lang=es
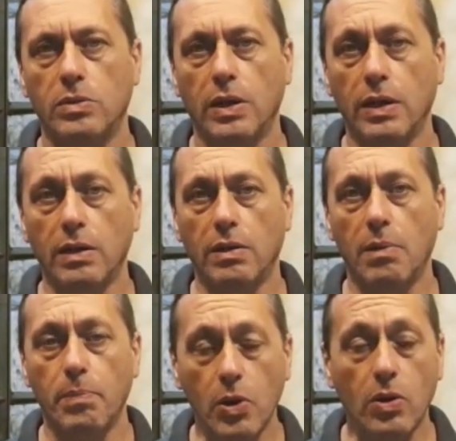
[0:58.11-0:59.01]
¿eh?
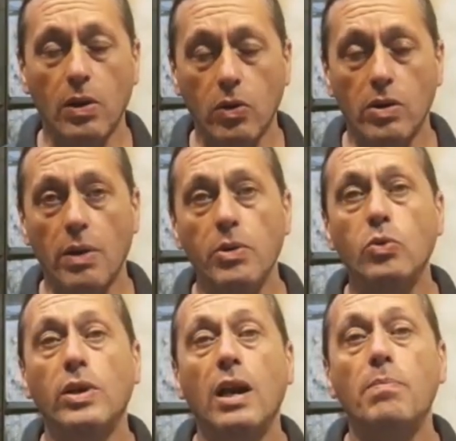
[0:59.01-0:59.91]
que peor que el
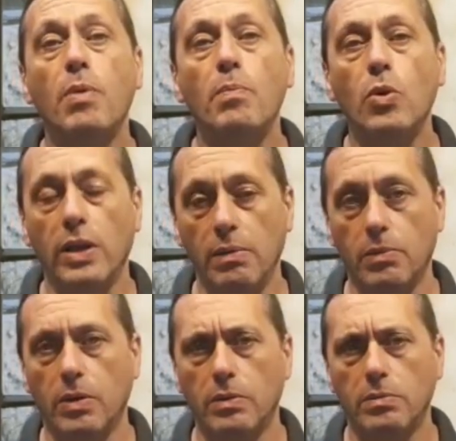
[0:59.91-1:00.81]
coronavirus era el
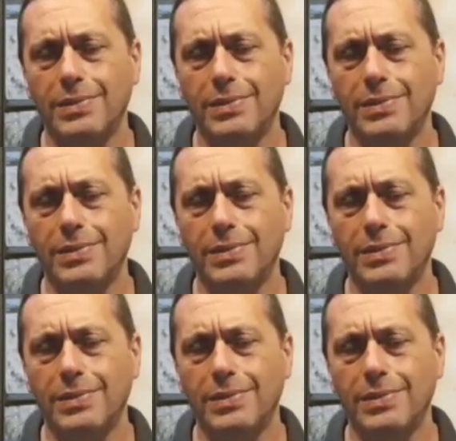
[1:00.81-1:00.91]
populismo.